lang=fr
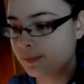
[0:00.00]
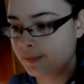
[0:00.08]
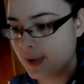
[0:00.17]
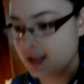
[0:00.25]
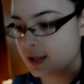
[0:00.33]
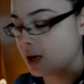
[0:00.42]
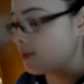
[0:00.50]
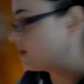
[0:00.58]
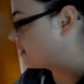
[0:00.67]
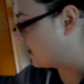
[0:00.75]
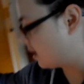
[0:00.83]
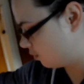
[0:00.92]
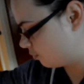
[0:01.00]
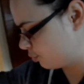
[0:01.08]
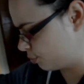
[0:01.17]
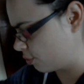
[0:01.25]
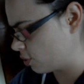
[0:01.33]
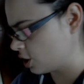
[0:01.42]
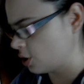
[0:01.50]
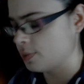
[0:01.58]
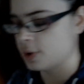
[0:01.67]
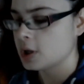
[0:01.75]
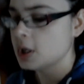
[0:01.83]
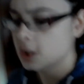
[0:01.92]
Parce qu'en même temps... Oups, pourquoi
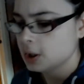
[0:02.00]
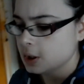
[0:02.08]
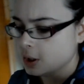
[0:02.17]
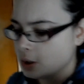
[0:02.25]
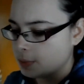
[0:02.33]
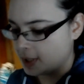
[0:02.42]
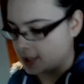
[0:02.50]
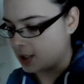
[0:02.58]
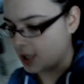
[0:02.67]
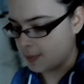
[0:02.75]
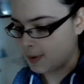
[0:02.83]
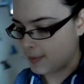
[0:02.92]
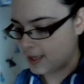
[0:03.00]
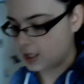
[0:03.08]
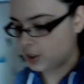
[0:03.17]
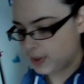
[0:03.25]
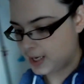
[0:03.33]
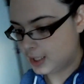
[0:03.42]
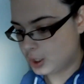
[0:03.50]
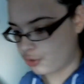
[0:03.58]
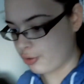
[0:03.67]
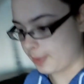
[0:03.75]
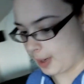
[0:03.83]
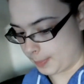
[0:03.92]
mis ça? Parce qu'en même temps, ben, je
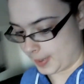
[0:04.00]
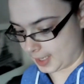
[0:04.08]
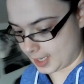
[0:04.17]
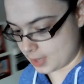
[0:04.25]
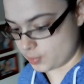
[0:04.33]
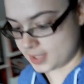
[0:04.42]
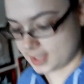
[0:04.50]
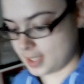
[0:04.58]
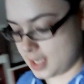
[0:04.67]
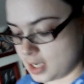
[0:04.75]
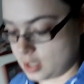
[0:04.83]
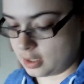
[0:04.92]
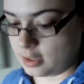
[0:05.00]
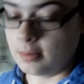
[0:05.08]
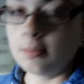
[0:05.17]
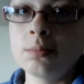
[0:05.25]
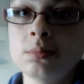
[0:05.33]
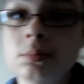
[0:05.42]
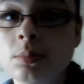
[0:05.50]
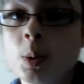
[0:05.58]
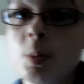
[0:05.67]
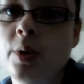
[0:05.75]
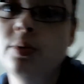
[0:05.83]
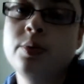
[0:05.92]
veux préparer aussi euh, mon
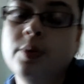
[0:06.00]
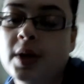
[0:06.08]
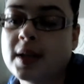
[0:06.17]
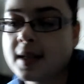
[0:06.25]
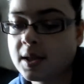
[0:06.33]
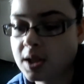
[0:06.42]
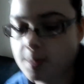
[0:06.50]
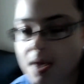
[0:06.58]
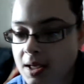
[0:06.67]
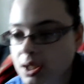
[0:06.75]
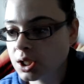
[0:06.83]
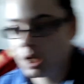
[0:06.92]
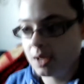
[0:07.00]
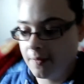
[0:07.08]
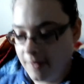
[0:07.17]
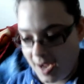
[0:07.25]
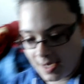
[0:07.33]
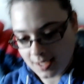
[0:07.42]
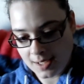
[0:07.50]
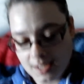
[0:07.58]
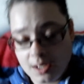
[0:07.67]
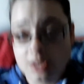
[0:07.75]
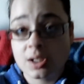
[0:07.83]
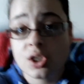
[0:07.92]
menu de cette semaine. J'ai une vague
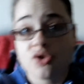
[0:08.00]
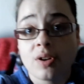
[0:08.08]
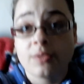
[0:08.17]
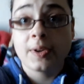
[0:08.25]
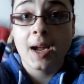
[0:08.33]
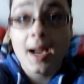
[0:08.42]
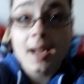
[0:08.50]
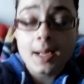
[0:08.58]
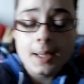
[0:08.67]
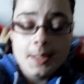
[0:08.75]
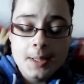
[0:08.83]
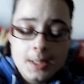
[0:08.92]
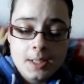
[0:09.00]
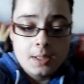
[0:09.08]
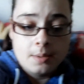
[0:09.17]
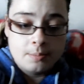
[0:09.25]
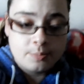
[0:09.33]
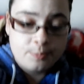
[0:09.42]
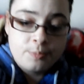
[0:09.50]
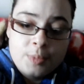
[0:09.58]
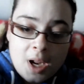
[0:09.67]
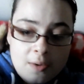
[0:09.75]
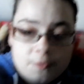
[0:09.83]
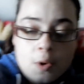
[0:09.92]
idée de ce que je vais faire.
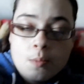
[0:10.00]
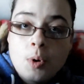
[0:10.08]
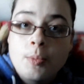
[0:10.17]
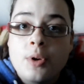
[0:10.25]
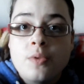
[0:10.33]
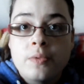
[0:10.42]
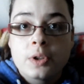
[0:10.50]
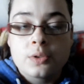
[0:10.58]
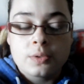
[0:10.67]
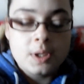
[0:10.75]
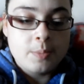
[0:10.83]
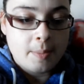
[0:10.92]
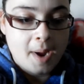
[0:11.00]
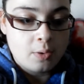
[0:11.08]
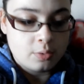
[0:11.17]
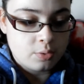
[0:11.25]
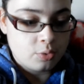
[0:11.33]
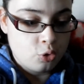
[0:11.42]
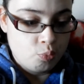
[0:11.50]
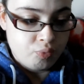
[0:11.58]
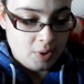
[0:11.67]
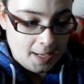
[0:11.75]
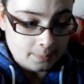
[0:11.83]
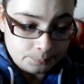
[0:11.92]
Dans le fond, mon menu va tourner pas mal autour du
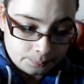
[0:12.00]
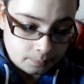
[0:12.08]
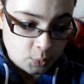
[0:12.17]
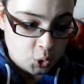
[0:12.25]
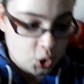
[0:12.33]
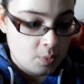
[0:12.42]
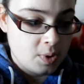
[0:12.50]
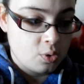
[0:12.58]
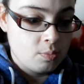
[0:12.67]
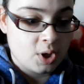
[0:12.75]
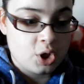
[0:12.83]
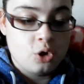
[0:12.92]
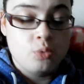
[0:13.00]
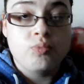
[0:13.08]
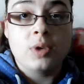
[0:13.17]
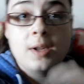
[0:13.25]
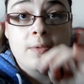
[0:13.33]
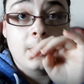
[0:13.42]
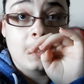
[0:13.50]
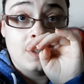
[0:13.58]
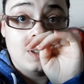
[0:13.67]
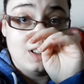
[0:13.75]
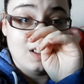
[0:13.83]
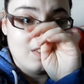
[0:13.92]
poulet. Mon chum a goût de manger du poulet, fait que
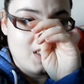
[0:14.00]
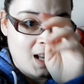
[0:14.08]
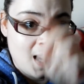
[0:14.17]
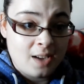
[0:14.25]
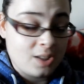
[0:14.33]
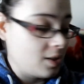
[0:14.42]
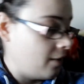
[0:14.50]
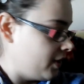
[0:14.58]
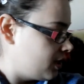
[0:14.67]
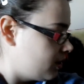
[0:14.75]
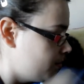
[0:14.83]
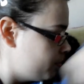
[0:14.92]
euh, on va y aller avec ça.